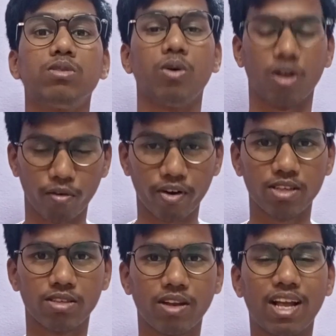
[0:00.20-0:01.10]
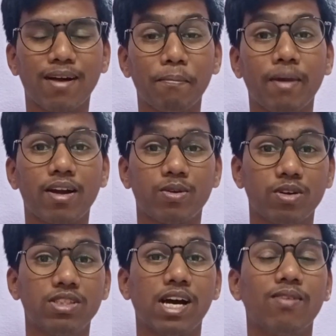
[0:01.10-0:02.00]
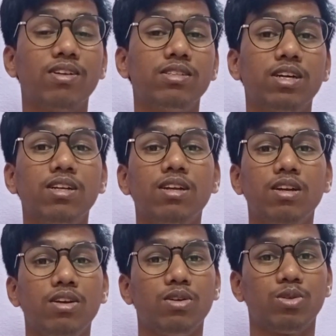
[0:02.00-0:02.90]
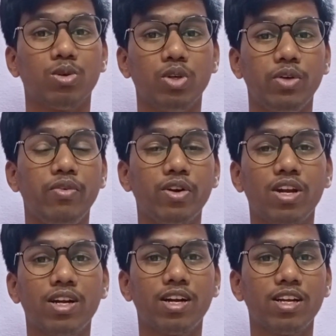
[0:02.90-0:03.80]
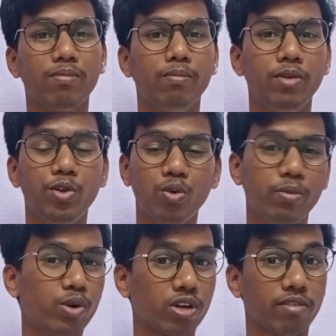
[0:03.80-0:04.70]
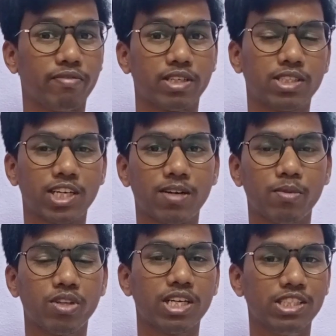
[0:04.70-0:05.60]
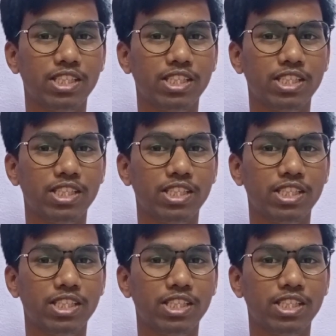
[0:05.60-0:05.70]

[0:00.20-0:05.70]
సో హలో ఫ్రెండ్స్ వెల్కమ్ బ్యాక్ టు అవర్ ఛానల్ వన్స్ అగైన్ సో ఈ వీడియోలో ఏంటంటే మీరు మీ యొక్క ఫస్ట్ అటెంప్ట్ కదా